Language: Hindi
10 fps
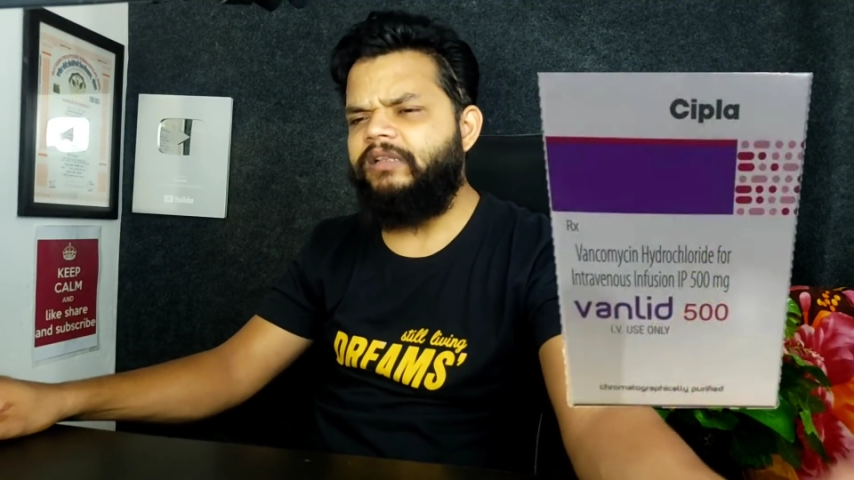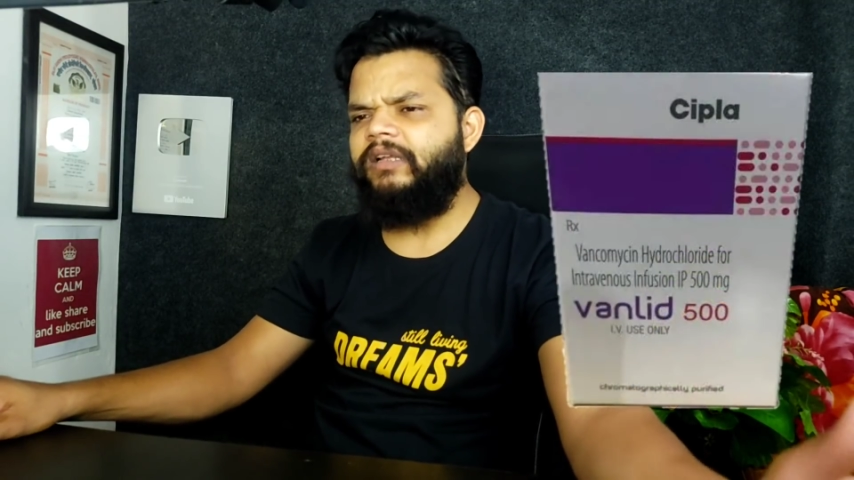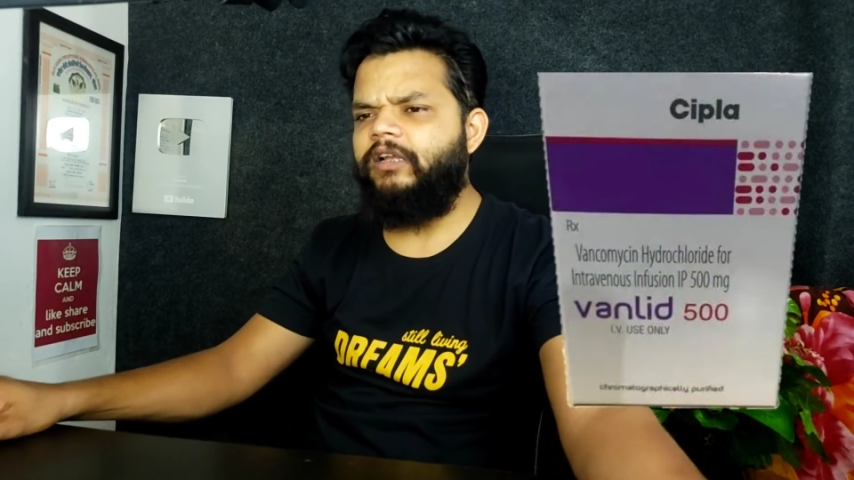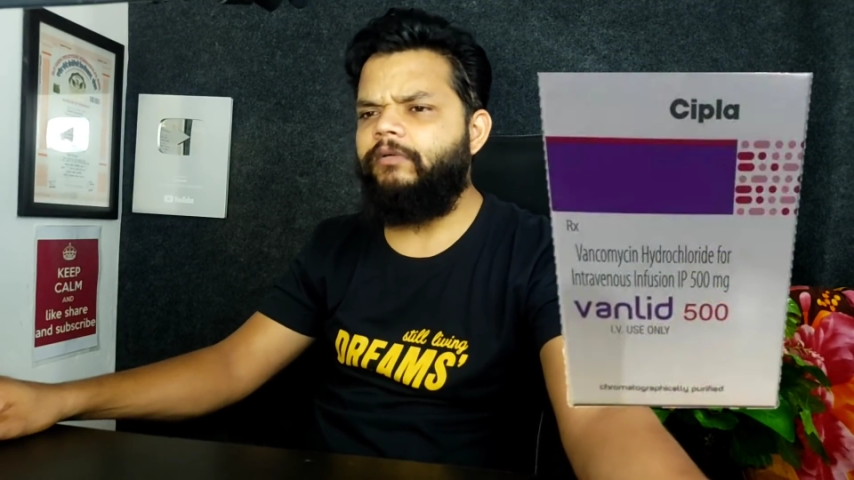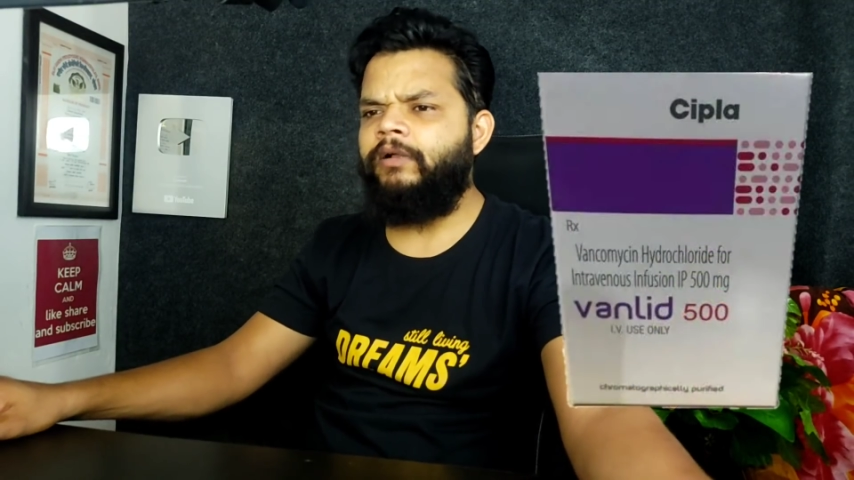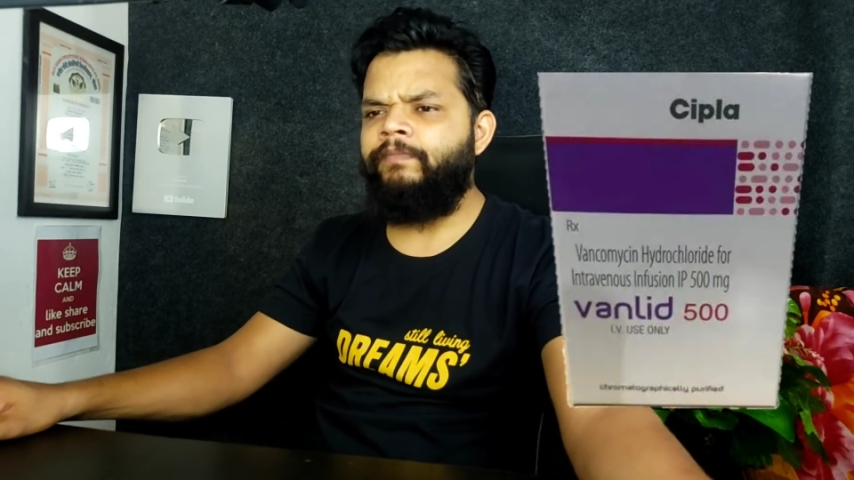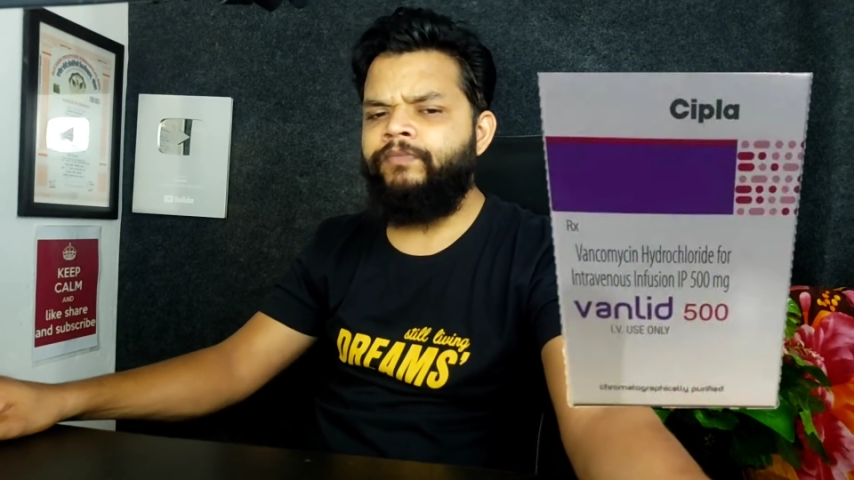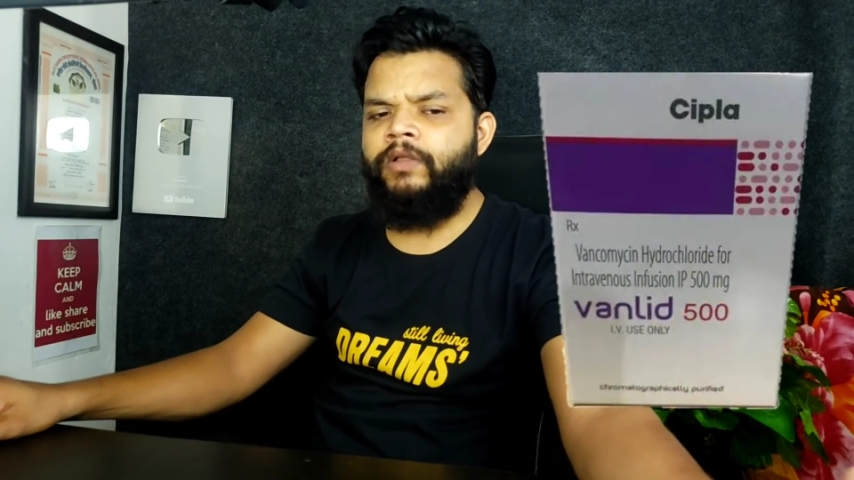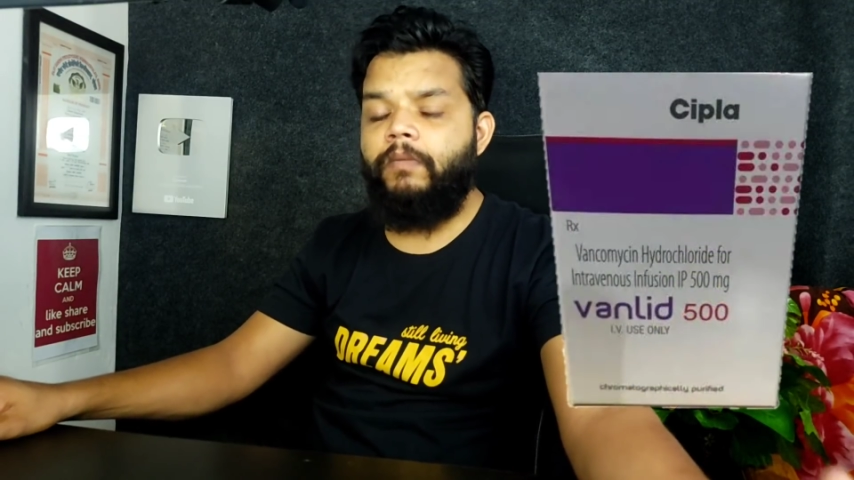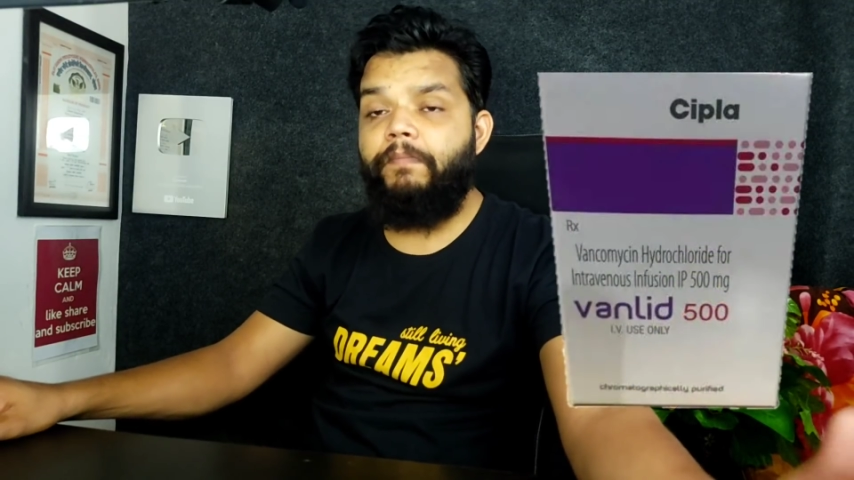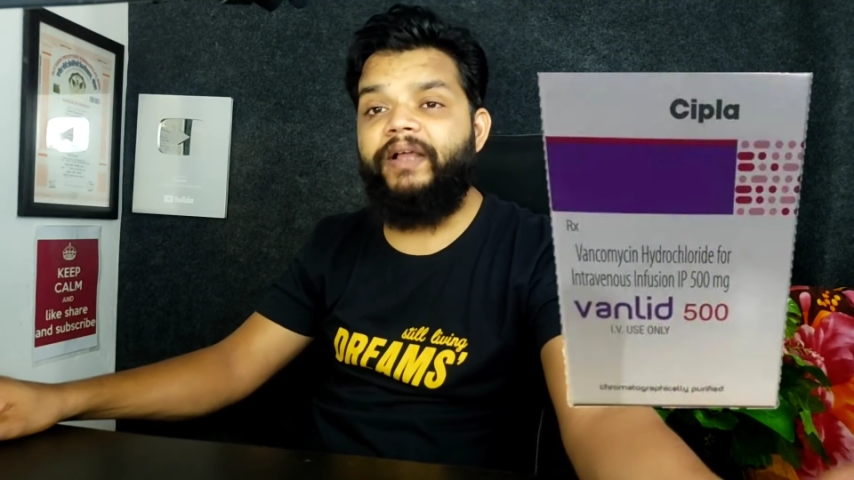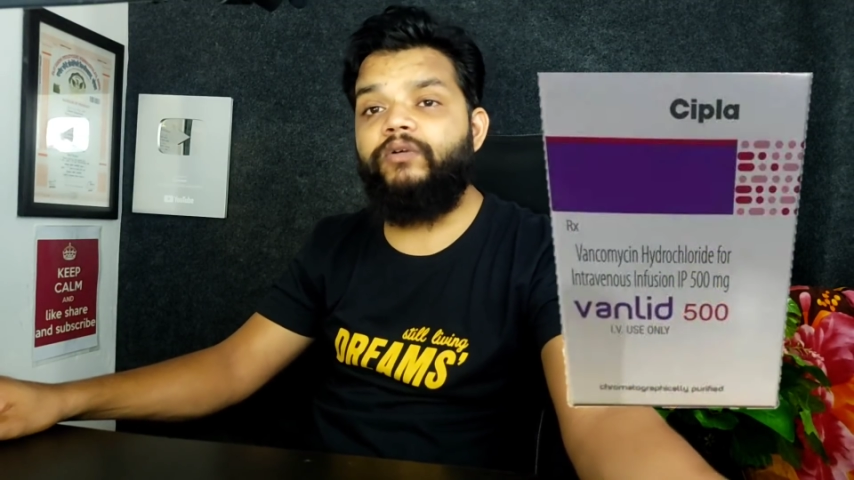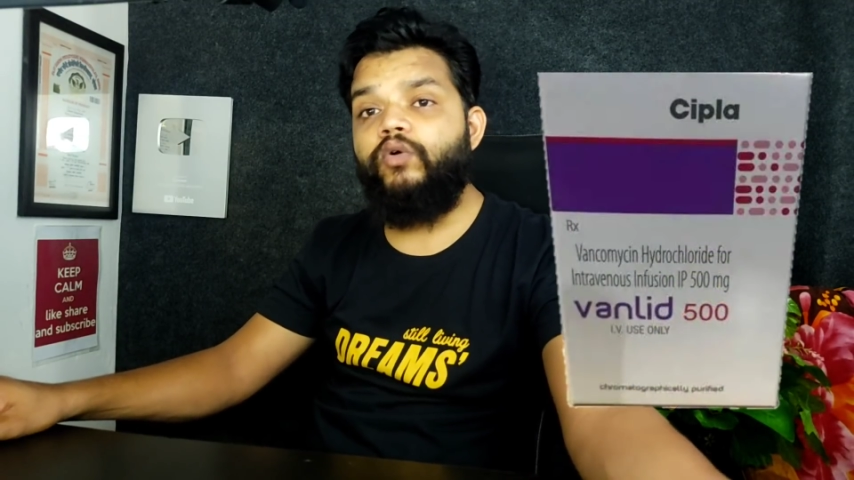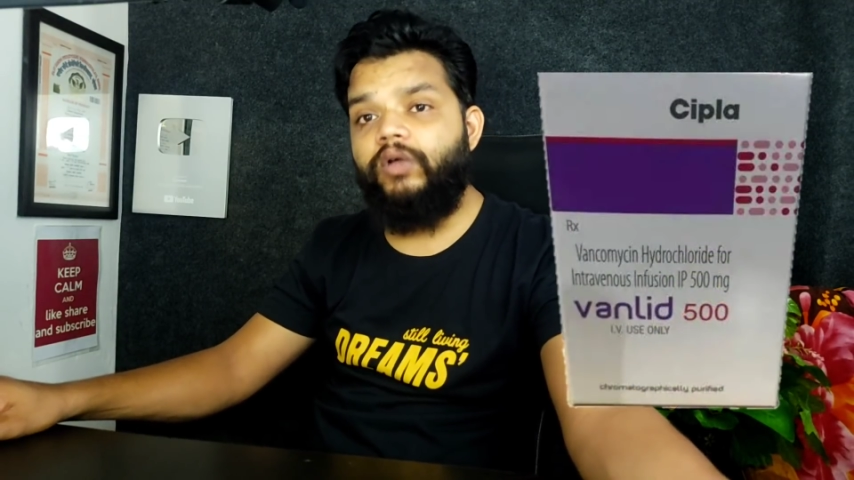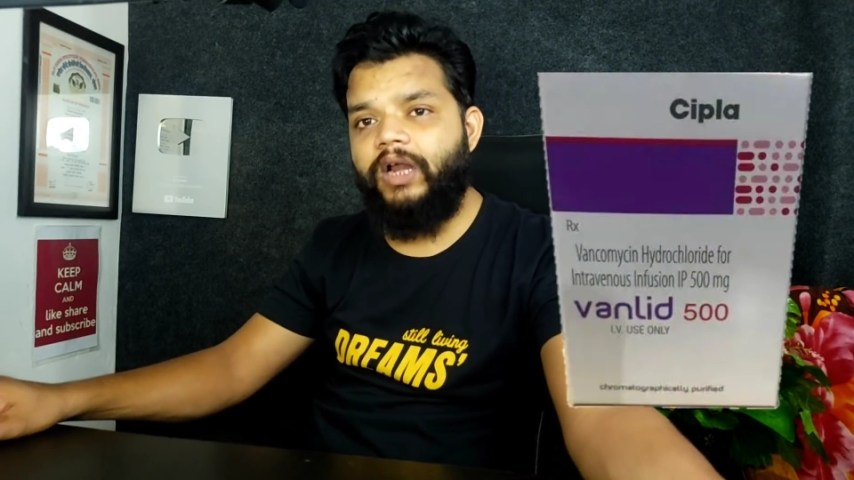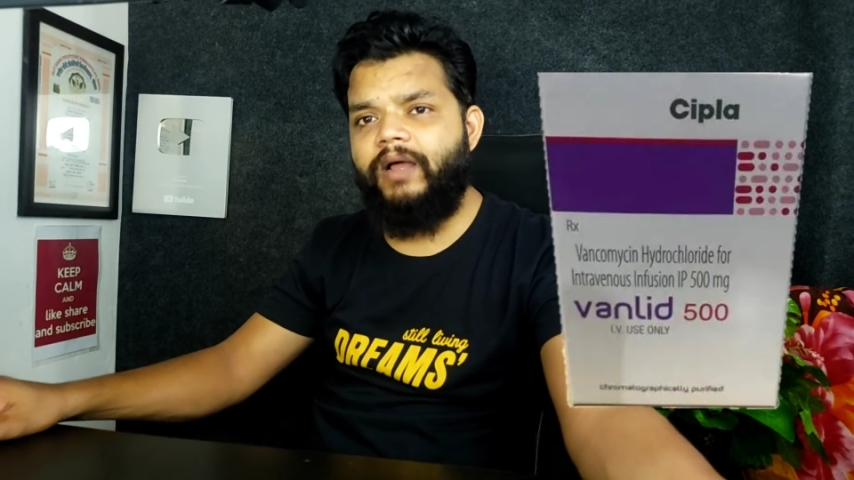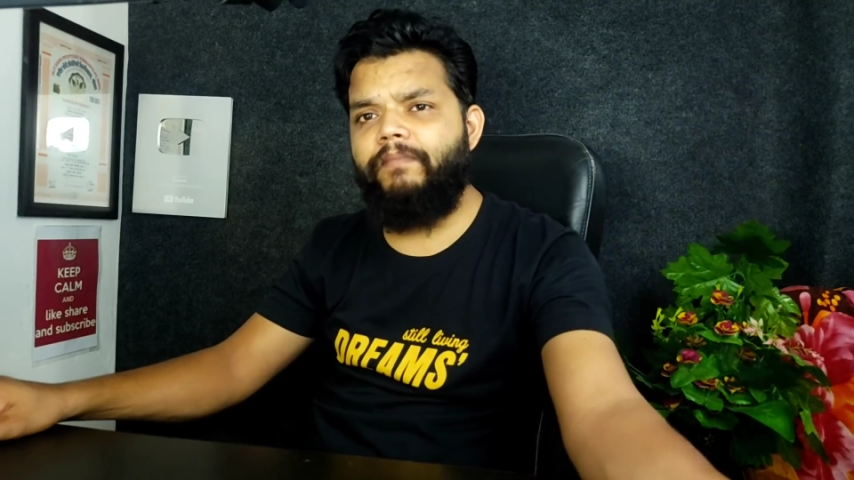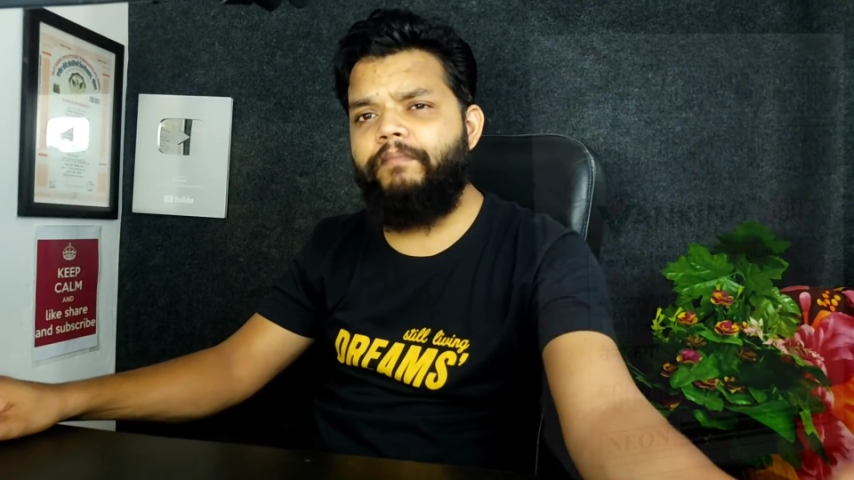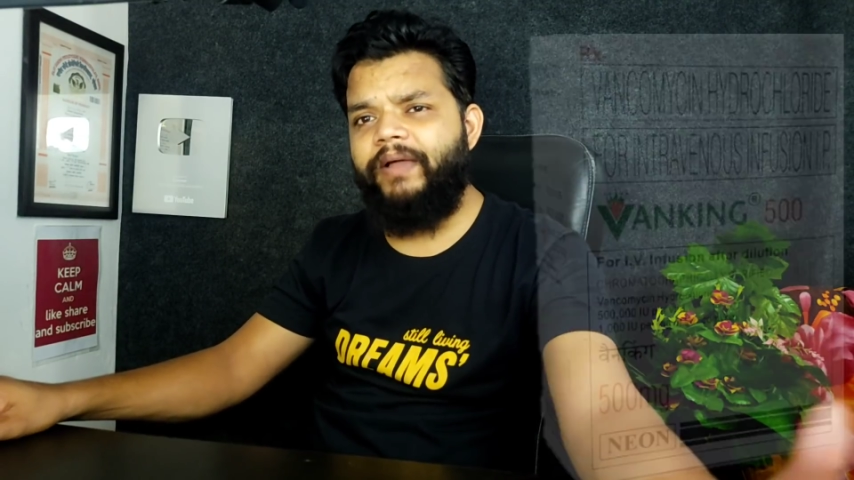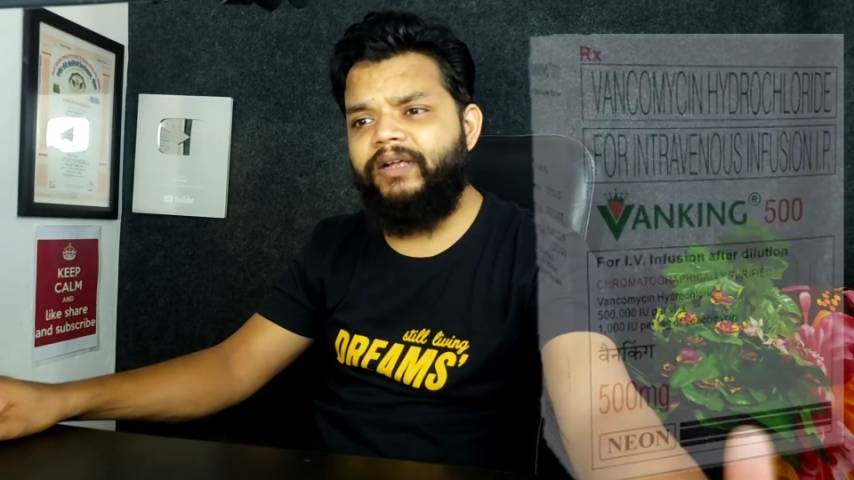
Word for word: आता है लगभग बैंकोग्राम